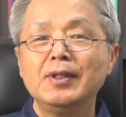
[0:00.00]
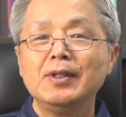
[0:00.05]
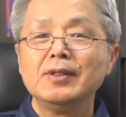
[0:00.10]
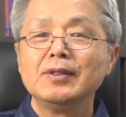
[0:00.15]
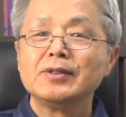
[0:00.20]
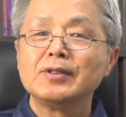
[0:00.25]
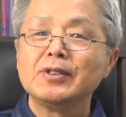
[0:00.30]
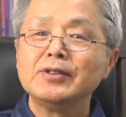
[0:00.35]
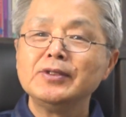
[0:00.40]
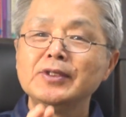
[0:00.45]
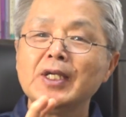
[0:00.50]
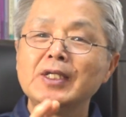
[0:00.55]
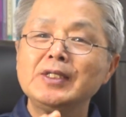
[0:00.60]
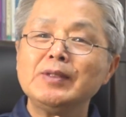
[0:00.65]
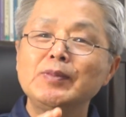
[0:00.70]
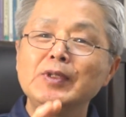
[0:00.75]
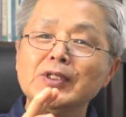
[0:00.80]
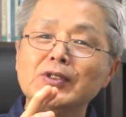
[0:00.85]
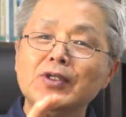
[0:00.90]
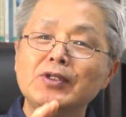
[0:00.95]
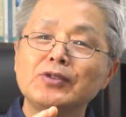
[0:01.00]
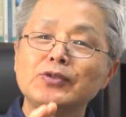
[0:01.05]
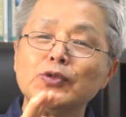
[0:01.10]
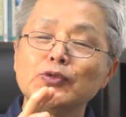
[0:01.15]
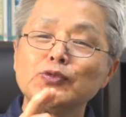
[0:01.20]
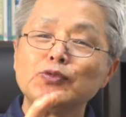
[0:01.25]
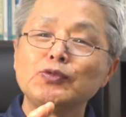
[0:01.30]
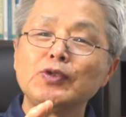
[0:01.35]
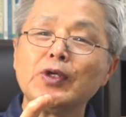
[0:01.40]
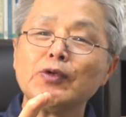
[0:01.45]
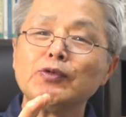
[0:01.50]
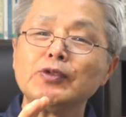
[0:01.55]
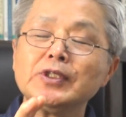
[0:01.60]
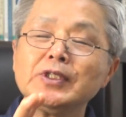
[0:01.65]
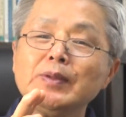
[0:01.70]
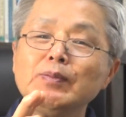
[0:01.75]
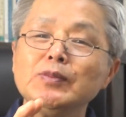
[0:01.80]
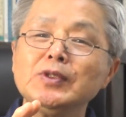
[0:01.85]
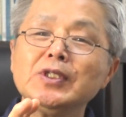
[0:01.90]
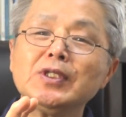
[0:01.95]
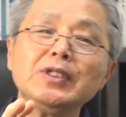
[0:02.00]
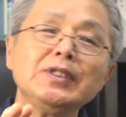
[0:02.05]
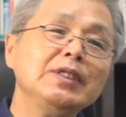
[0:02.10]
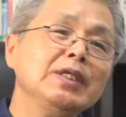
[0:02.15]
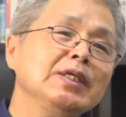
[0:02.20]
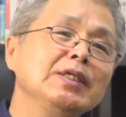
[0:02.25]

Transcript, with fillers: 선생님이 더 소중해요? 심지어는